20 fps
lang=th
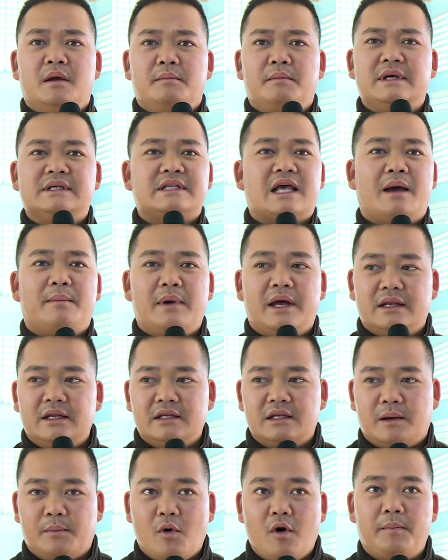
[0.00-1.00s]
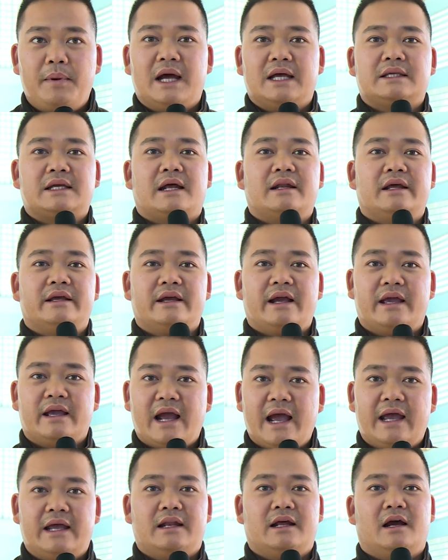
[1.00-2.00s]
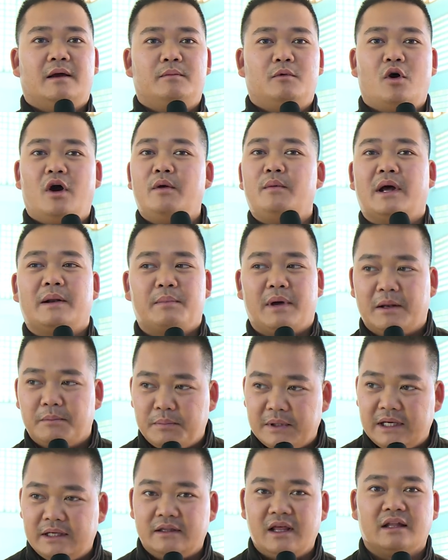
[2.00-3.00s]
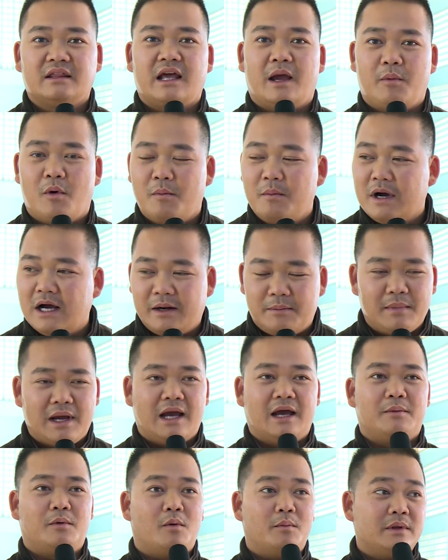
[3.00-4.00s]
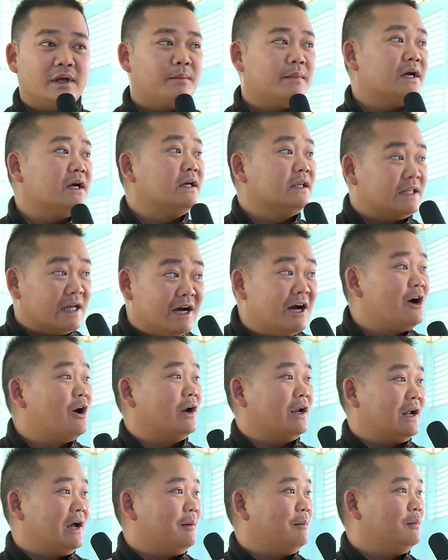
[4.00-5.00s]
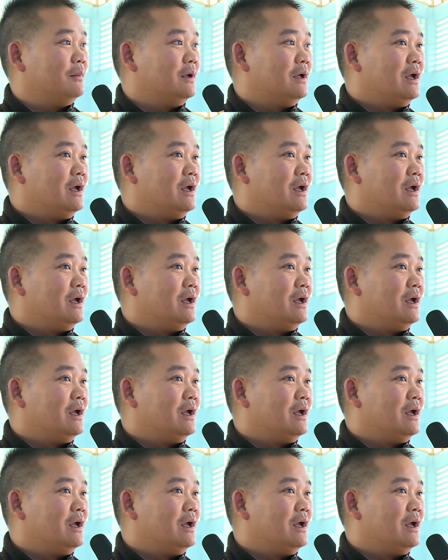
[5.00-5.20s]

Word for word: ไม่สามารถที่จะพบพระอาจารย์ได้ง่ายๆนะครับร้อยวันพันปี ตั้งแต่ผมเกิดมาผมยังไม่เคยเจอก่อนครับ